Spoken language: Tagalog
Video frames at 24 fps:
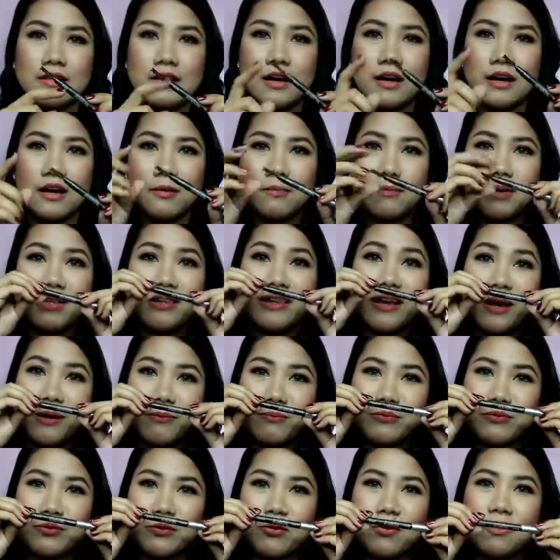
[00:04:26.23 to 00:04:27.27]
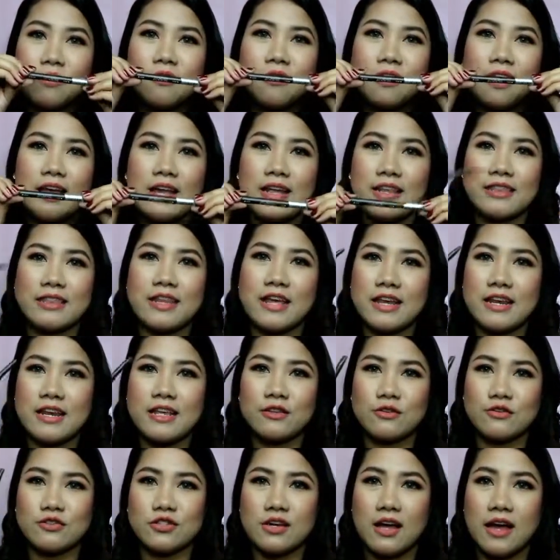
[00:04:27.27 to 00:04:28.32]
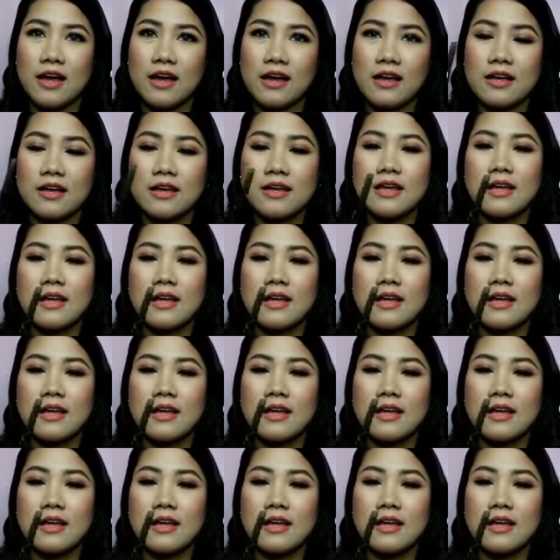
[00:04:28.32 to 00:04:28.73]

uh, may takip to. And then, ito siya.